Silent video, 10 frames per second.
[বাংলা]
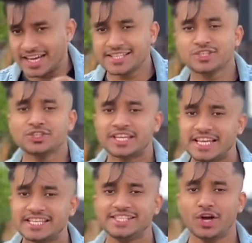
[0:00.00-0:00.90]
ফারহানের
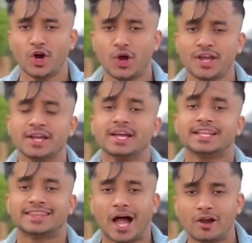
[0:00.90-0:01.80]
ফ্যানরা ভিডিওটিতে
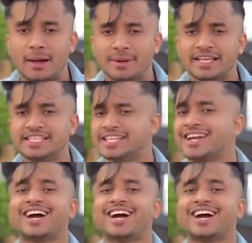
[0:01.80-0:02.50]
একটি লাইক দিয়ে যাবেন